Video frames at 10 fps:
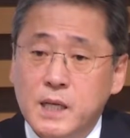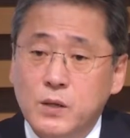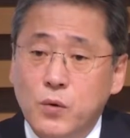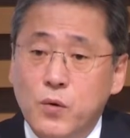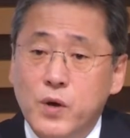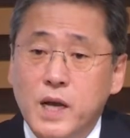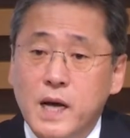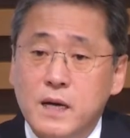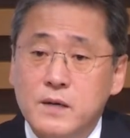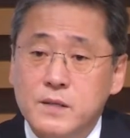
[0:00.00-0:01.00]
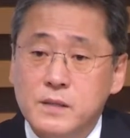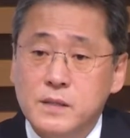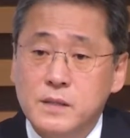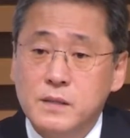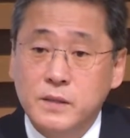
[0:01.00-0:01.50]
통일한
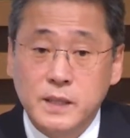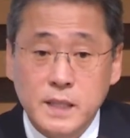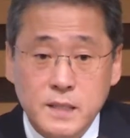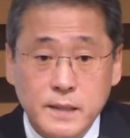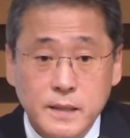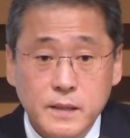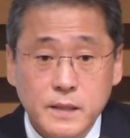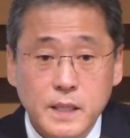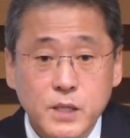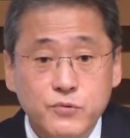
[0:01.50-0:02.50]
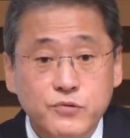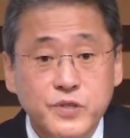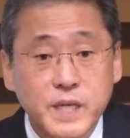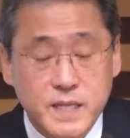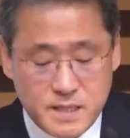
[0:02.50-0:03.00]
것을 어떻게 했어요?
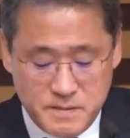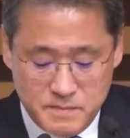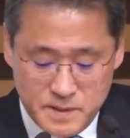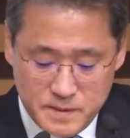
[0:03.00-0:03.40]
후회했습니다.